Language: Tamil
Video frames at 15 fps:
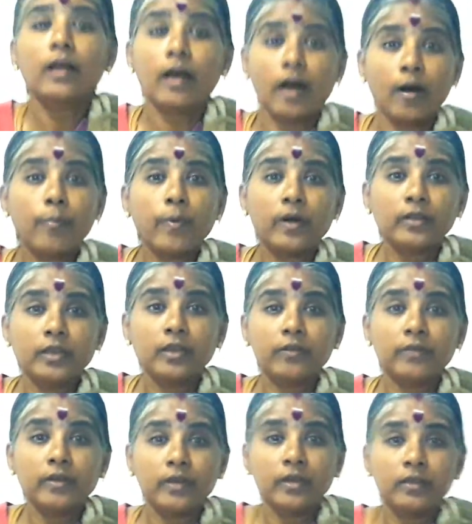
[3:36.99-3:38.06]
காப்பாற்றிக்க
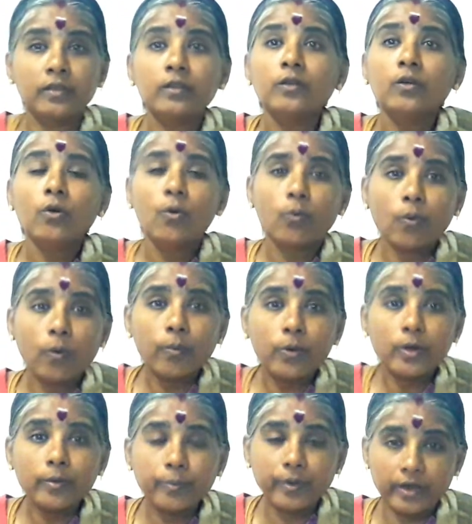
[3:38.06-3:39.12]
வேண்டியது
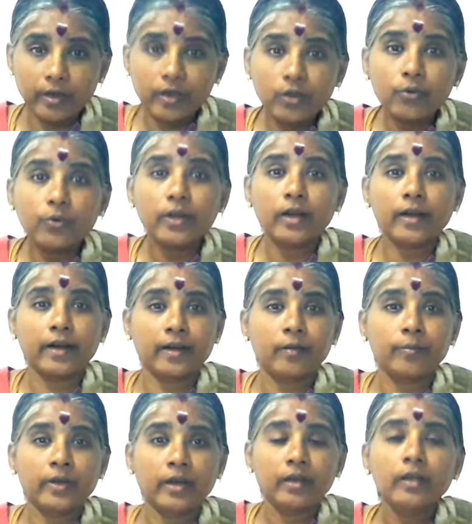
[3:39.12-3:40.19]
ஒவ்வொரு பெண்ணினுடைய
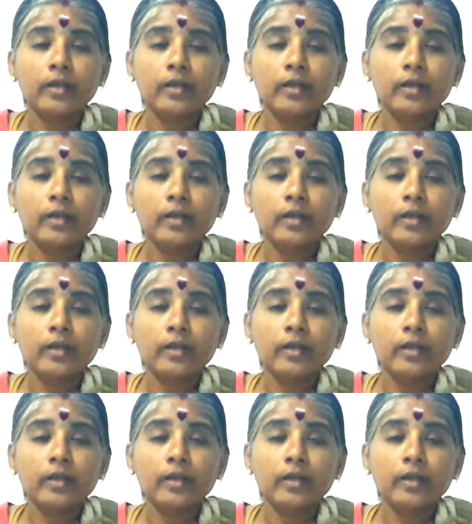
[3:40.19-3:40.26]
கடமை